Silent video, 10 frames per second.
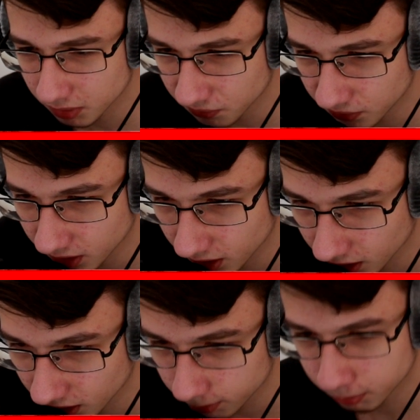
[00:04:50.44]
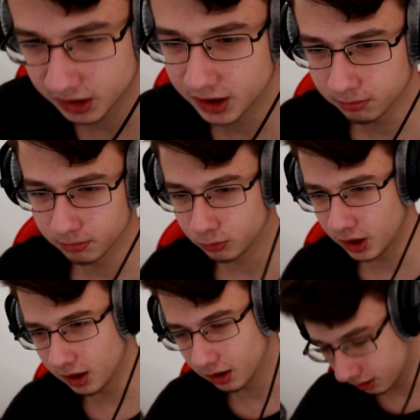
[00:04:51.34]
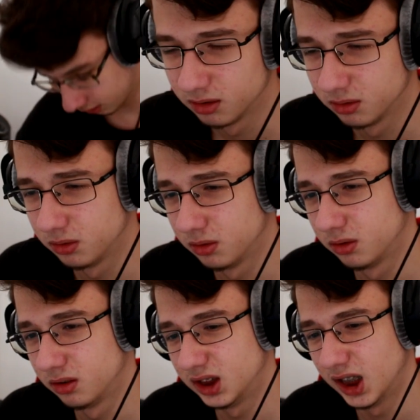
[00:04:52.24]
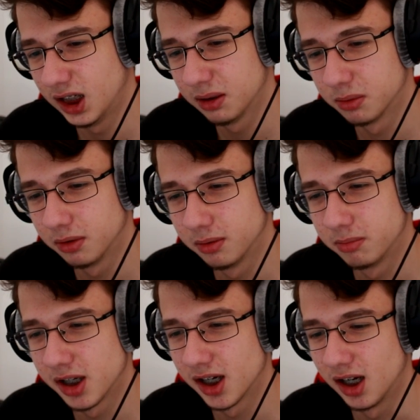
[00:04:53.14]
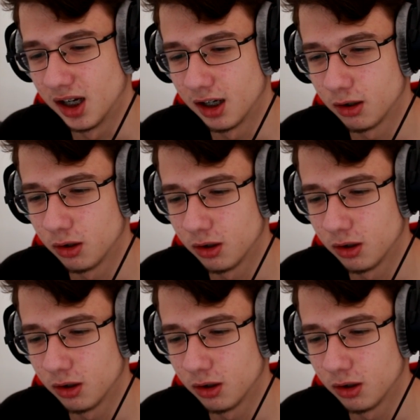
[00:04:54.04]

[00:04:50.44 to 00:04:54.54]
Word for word: What the fuck? Bakayım. Bu ne? Üf, çene oğlum ya.